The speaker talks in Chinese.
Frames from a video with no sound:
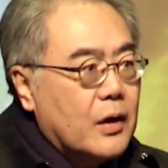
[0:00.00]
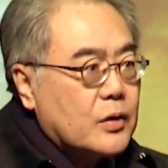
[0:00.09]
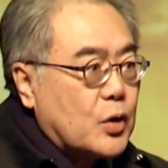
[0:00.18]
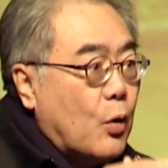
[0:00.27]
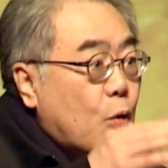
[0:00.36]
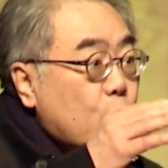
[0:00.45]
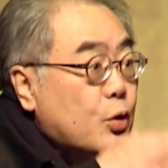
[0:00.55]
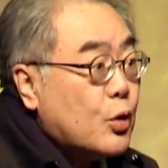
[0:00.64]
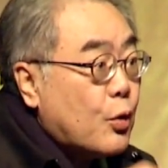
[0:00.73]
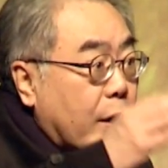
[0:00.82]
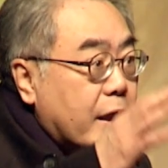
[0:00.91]
从语
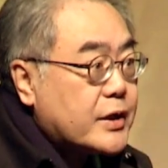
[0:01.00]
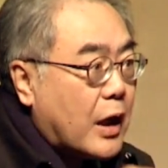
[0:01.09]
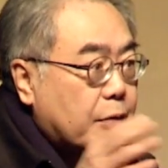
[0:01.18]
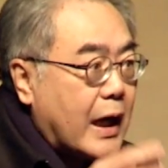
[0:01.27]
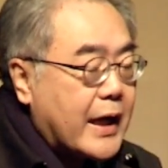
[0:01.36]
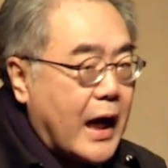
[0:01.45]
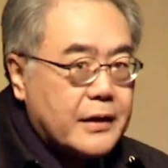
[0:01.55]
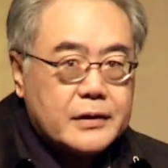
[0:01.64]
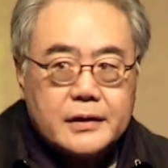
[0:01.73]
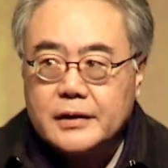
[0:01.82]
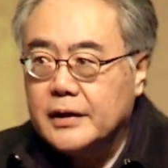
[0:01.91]
文的角度来看，
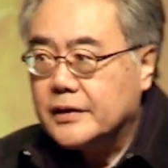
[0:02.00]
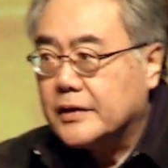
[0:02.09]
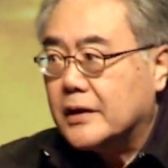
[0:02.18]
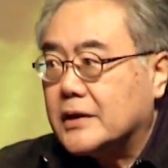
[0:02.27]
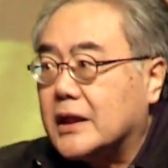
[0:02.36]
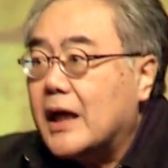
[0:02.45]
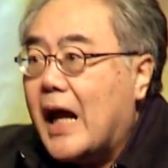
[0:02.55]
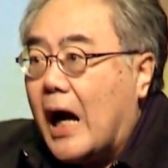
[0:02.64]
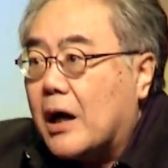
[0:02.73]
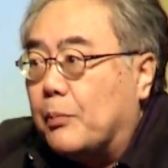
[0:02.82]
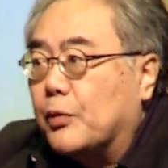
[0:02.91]
是
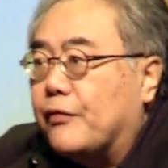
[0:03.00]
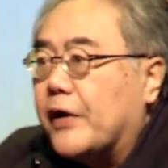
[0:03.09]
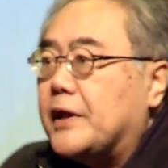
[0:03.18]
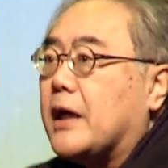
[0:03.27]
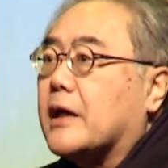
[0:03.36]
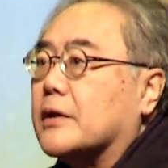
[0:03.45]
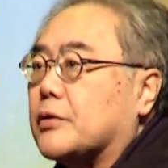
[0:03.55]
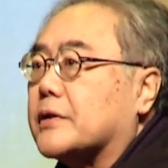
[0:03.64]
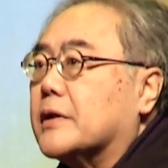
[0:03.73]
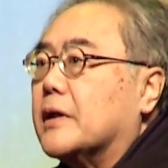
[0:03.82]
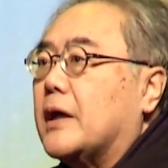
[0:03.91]
两个部分，一个就
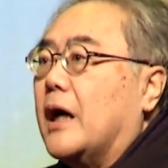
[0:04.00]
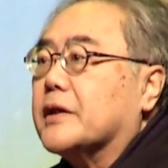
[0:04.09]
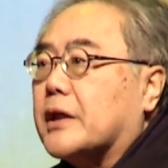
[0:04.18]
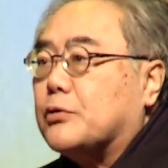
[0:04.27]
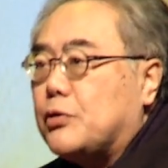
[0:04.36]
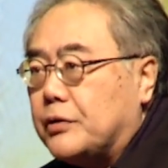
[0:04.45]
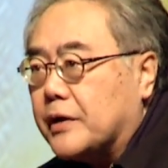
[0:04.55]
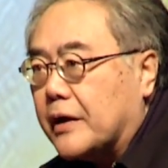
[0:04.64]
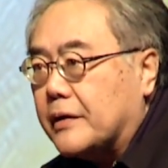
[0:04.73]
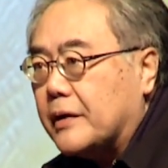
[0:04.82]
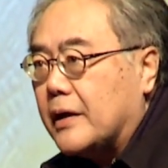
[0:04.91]
是二是军人，